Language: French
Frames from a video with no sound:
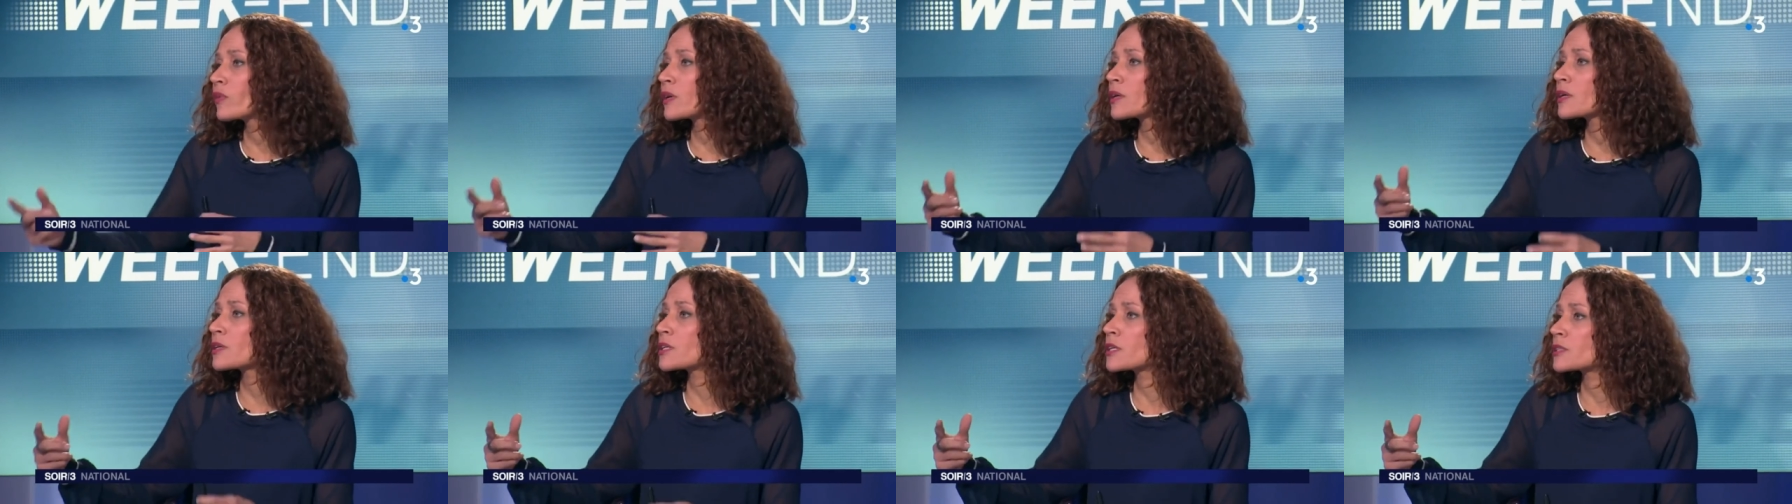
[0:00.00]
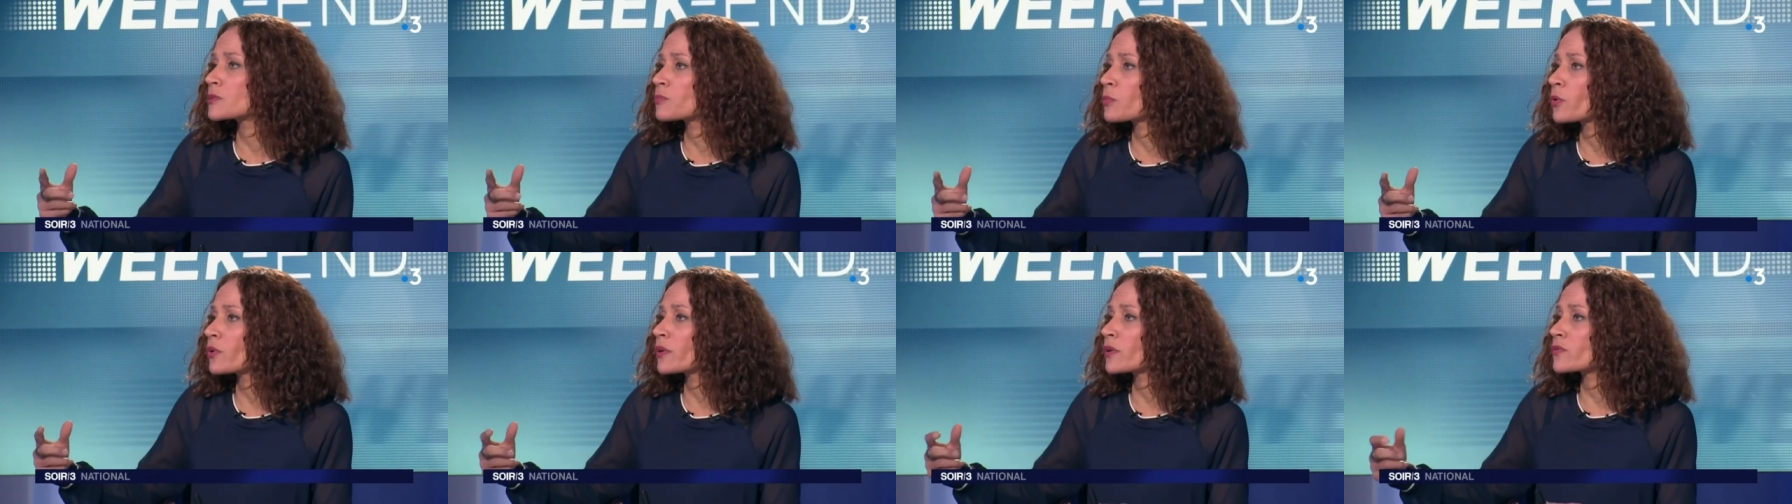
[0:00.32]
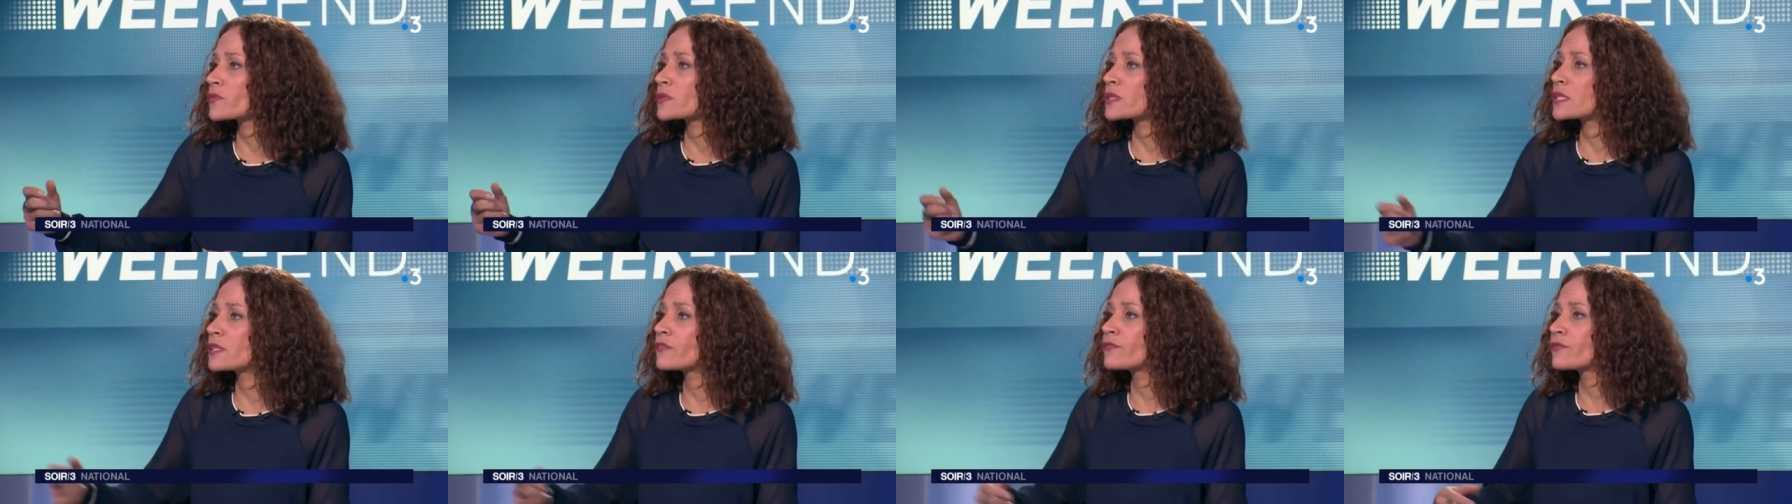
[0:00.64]
va se prendre
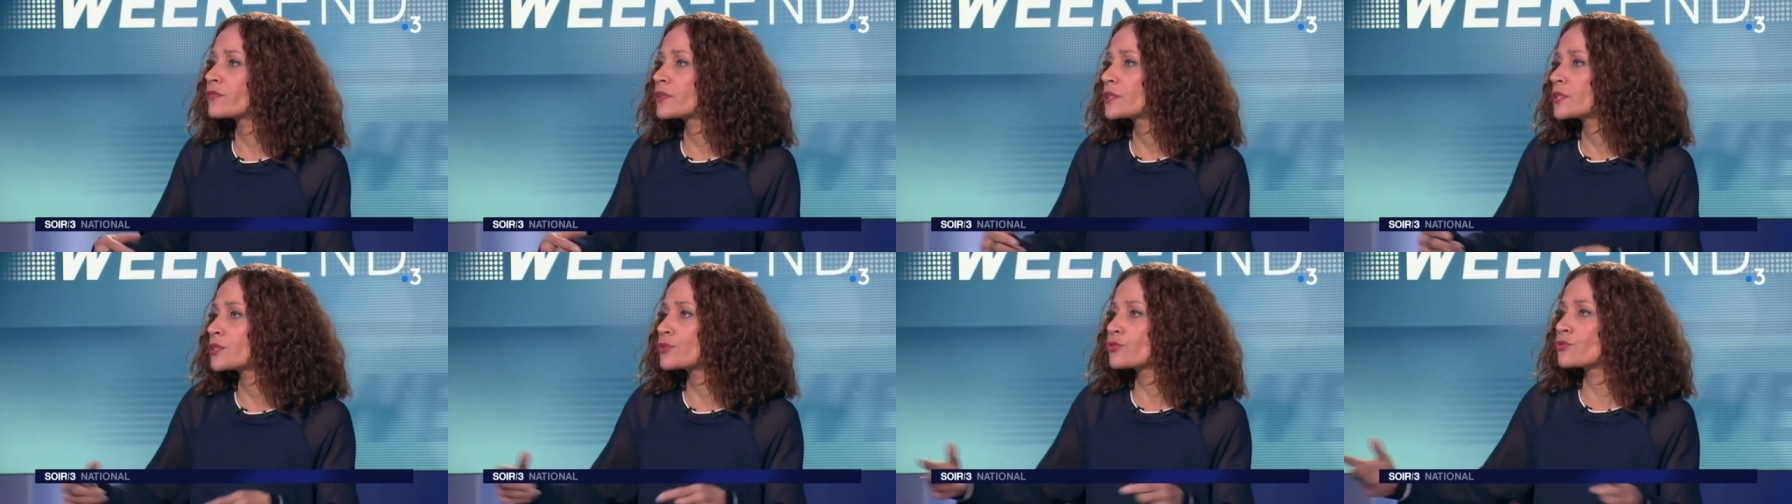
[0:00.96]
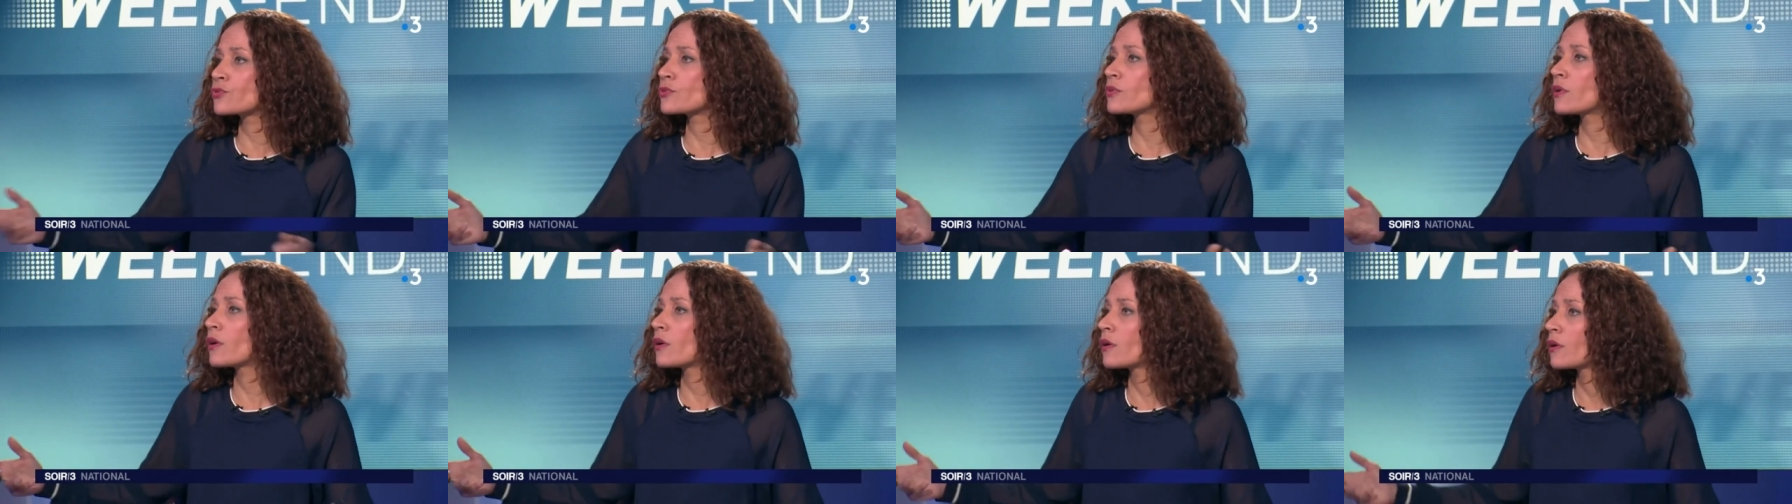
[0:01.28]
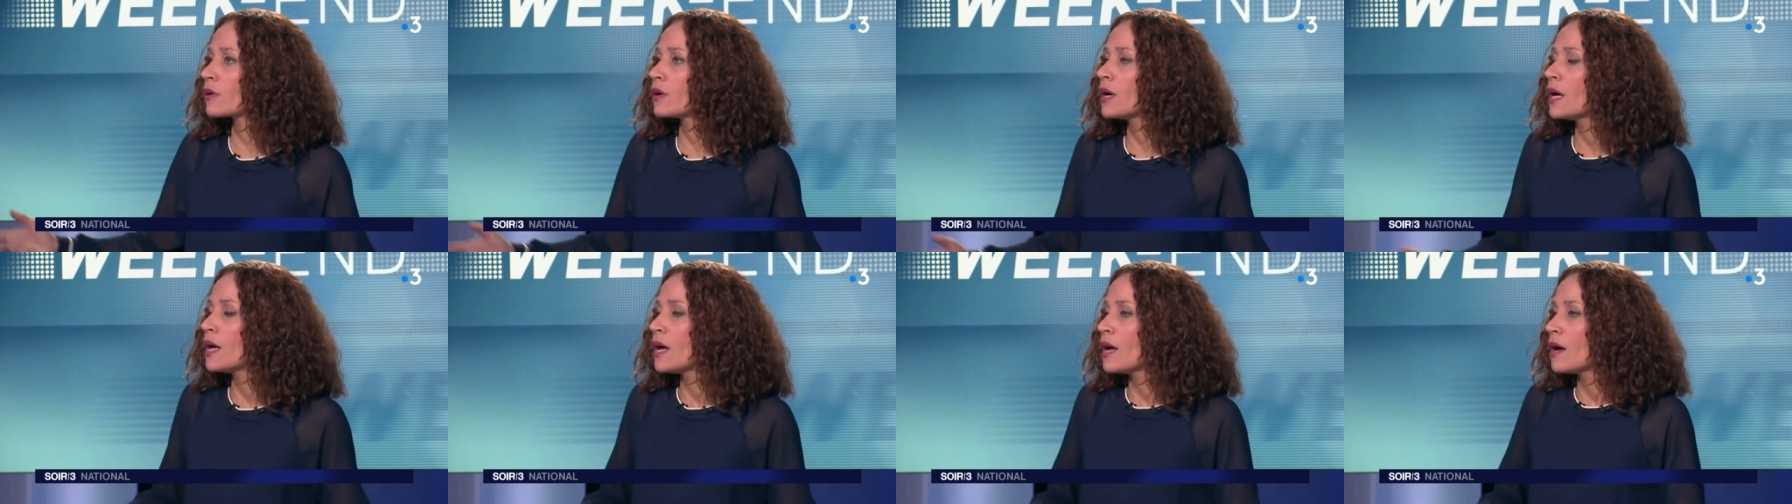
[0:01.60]
en selfie sur,
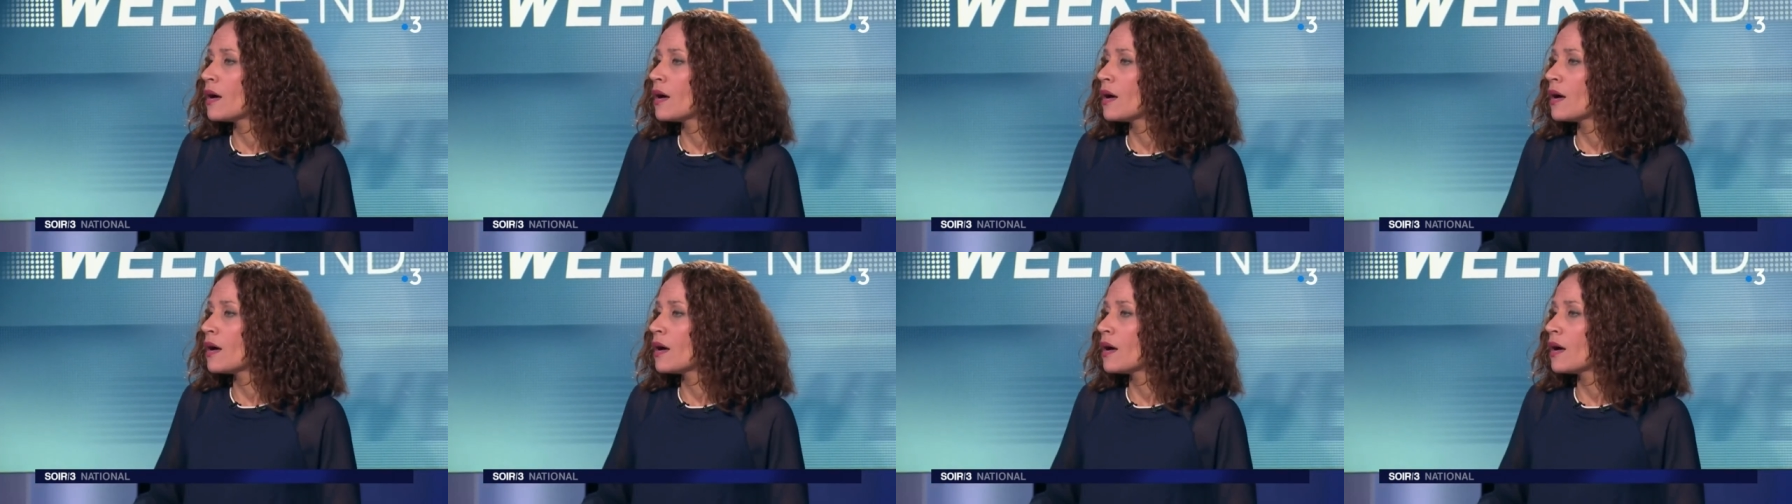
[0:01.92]
euh,